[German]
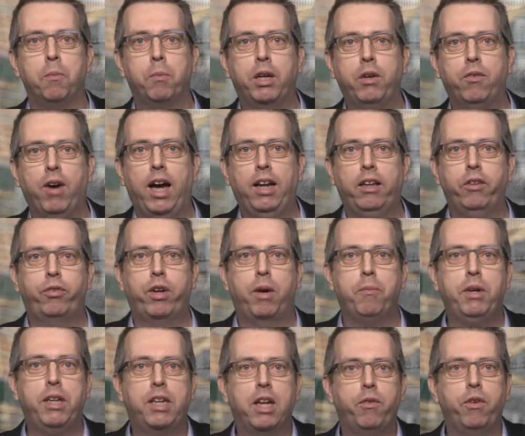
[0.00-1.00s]
Private
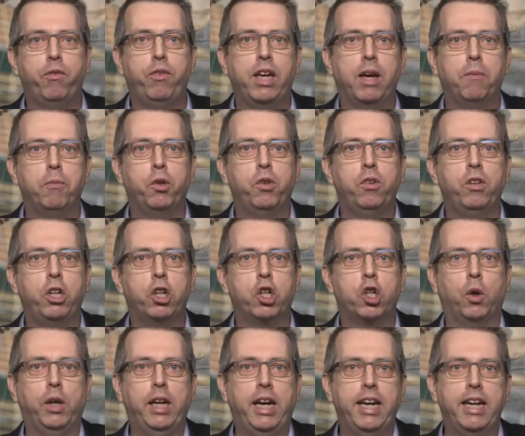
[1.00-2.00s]
Vermieter wie wir müssen die
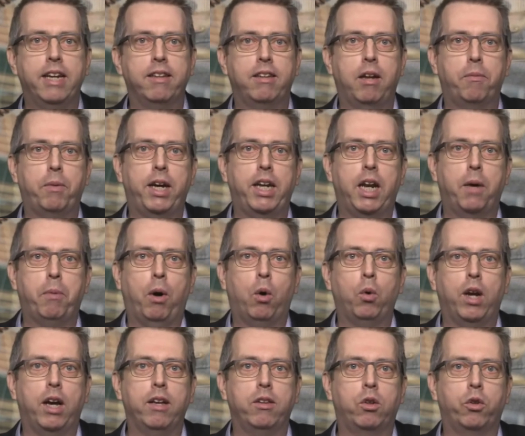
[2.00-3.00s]
Steuer erst ab einer
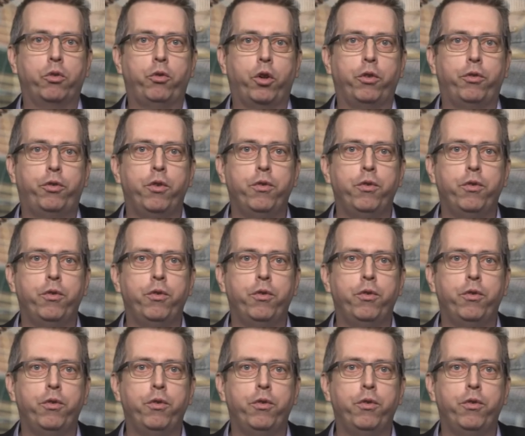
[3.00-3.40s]
Bauleistung von